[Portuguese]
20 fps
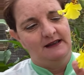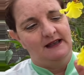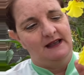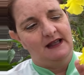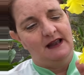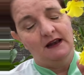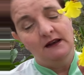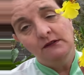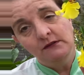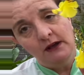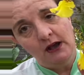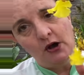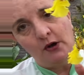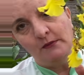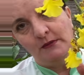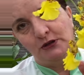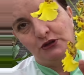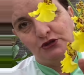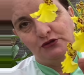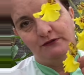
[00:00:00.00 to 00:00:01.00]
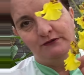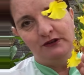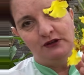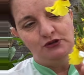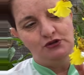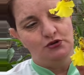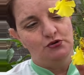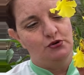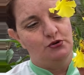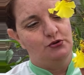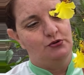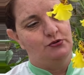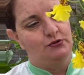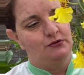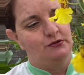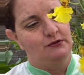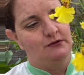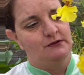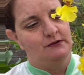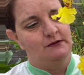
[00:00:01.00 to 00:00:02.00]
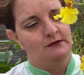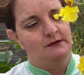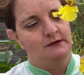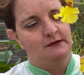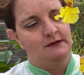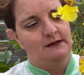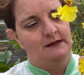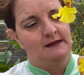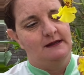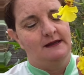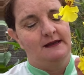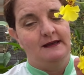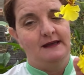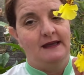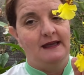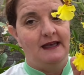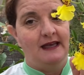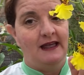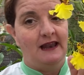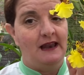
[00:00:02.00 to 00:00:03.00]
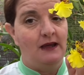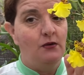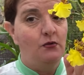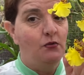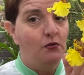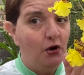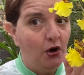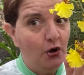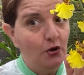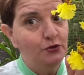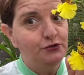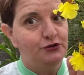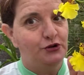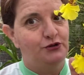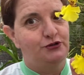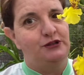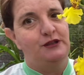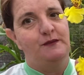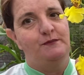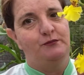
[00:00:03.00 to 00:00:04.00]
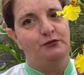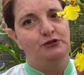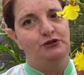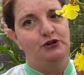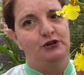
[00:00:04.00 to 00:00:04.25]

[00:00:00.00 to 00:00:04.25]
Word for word: Ela não é uma chuva de ouro. Ela é um outro tipo de